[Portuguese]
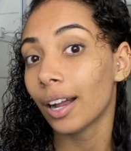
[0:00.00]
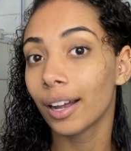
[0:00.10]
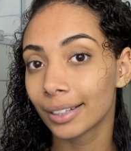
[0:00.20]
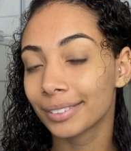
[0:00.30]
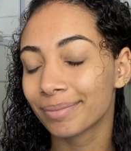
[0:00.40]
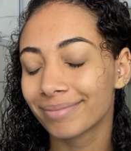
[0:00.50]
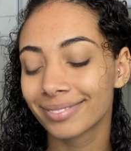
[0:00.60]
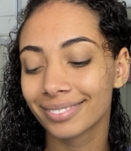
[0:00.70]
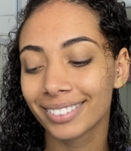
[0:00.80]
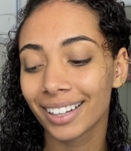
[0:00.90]
Ah,
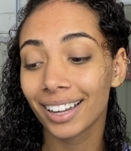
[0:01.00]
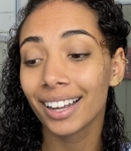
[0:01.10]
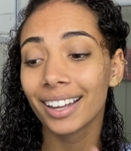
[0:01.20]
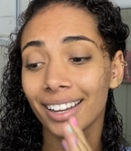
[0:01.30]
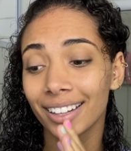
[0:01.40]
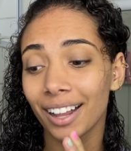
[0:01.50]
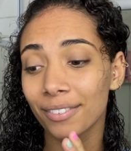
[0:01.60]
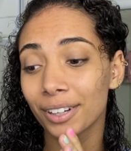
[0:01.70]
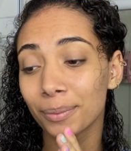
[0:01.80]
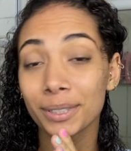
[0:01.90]
e lá
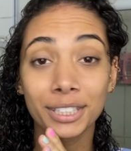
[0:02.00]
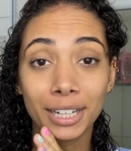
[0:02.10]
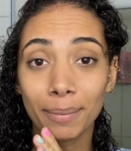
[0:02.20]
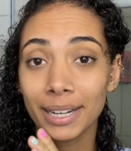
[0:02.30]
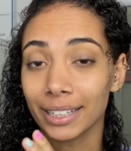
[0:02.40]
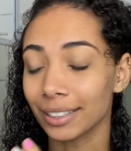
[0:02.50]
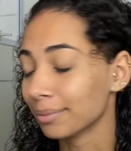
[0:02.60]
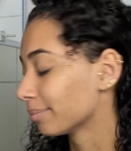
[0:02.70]
vamos, trabalheira.